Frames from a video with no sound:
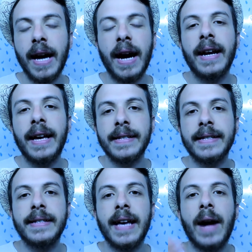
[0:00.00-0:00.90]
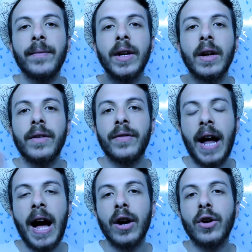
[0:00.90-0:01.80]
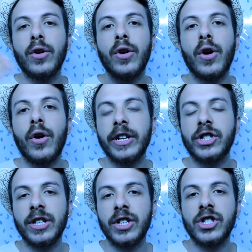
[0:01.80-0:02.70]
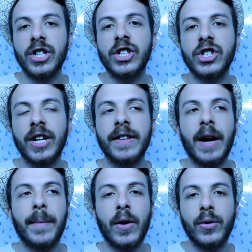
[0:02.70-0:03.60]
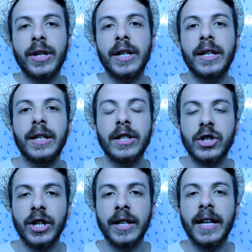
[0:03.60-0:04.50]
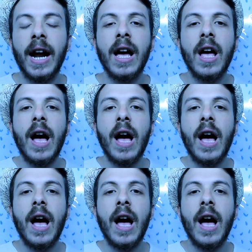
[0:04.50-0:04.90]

Alessia Franco Franco, eccetera, eccetera, eccetera, Mauri, eccetera,